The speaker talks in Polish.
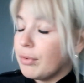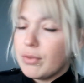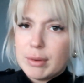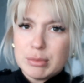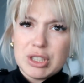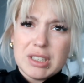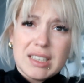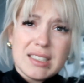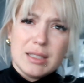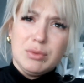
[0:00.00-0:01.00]
Powiem Wam, że
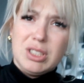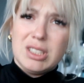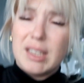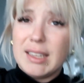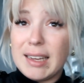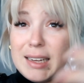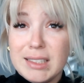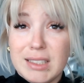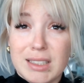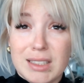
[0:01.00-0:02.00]
jestem dzisiaj
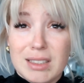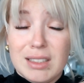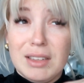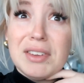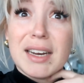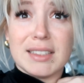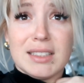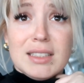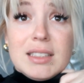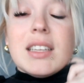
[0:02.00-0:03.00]
jakaś
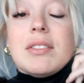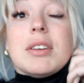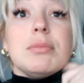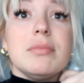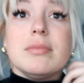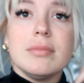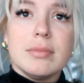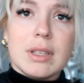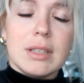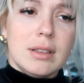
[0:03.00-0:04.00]
niewyraźna. Nie wiem,
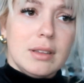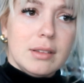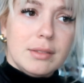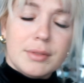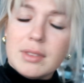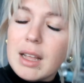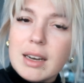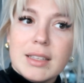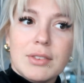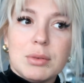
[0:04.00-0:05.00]

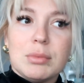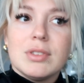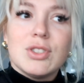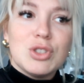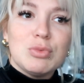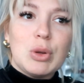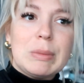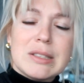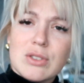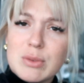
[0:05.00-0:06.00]
ale nie wiem z czym to
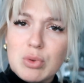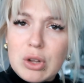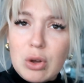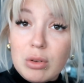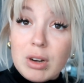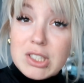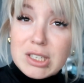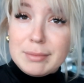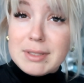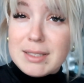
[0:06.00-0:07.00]
ma coś wspólnego.
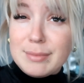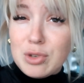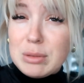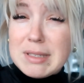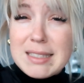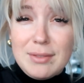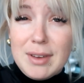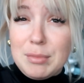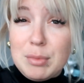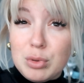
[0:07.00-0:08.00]
Raczej chyba z moimi
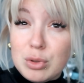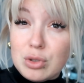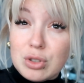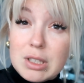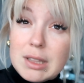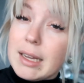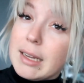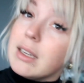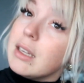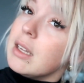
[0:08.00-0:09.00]
stawami, bo troszkę tak